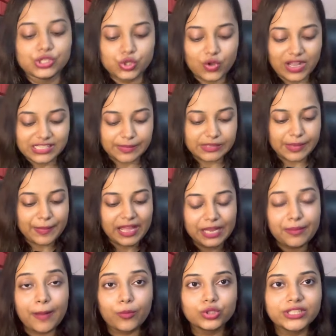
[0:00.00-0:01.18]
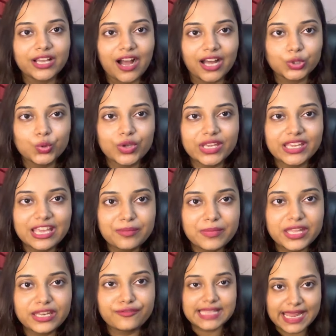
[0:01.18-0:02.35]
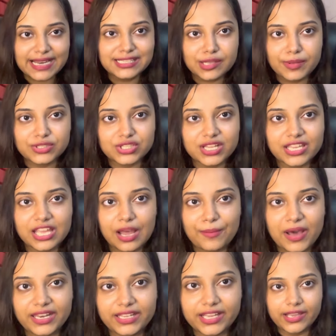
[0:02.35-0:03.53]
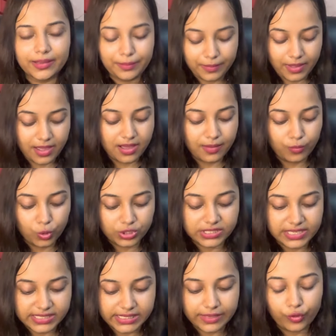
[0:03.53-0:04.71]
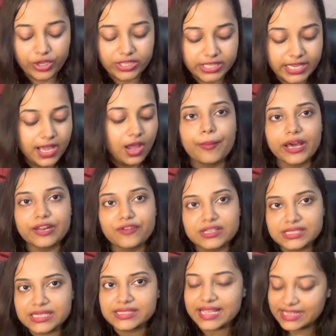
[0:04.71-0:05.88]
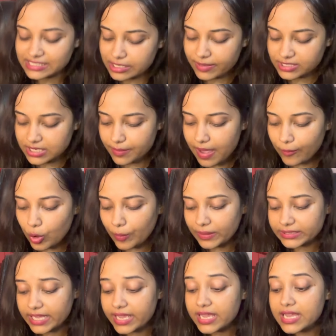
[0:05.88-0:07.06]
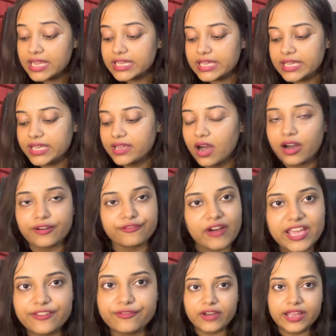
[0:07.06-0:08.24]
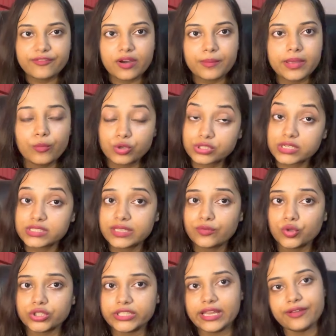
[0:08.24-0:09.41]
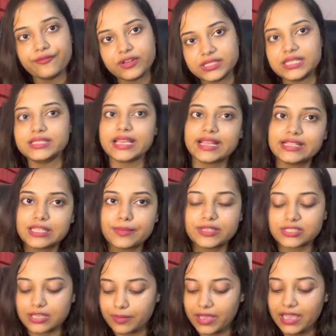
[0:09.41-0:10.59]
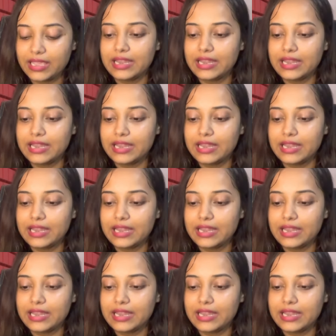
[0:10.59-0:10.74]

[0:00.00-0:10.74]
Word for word: सो कहीं सबसे पहले मैं आपको दिखा दूँ कि ये मेरी सेकेंड सेमेस्टर की हमारी ये बुक्स रिसीव हुई थी हमारे फर्स्ट एंड सेकेंड सेमेस्टर में आपको पता है कि फाइव फाइव हमें बुक्स रिसीव होती है फर्स्ट एंड सेकेंड सेमेस्टर में